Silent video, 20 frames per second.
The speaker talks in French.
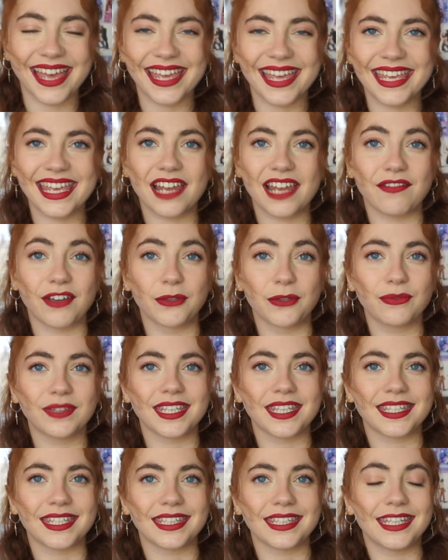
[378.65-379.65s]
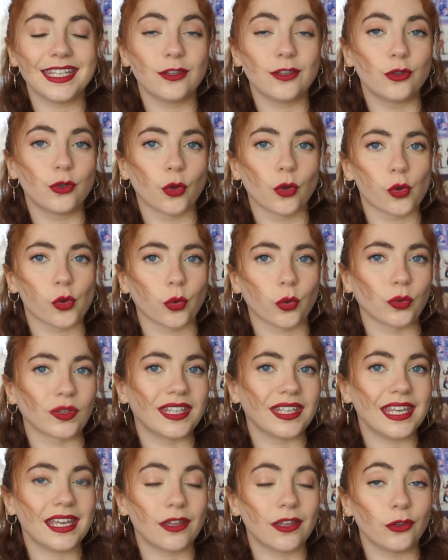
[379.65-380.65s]
et elle va donc décider de
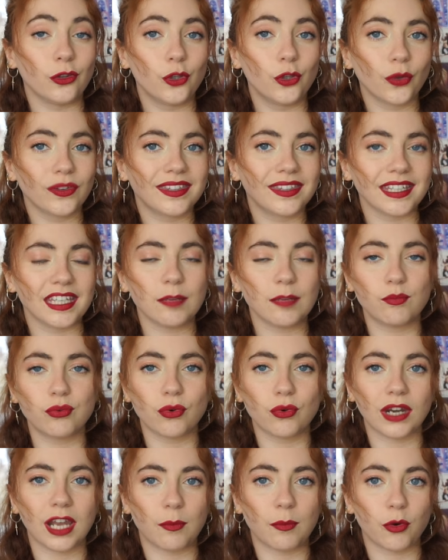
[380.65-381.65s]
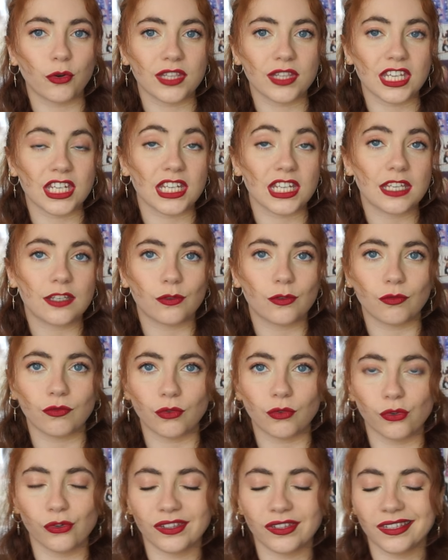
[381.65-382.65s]
recruter Dante pour la protéger, sauf
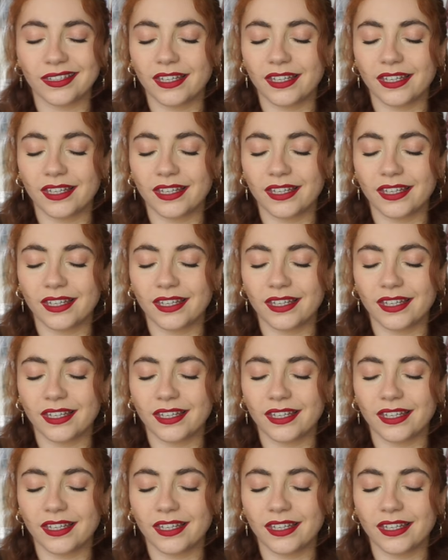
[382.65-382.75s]
que